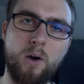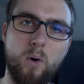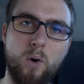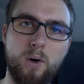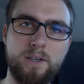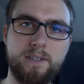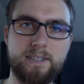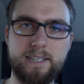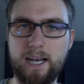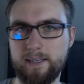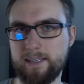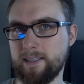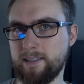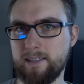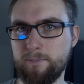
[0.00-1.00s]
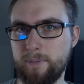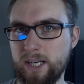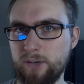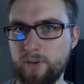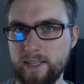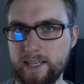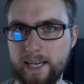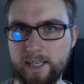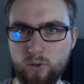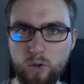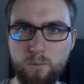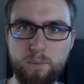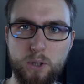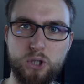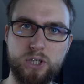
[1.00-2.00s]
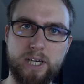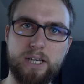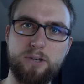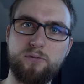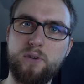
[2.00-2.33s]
Und ja, das ist im Endeffekt ein Grundbaustein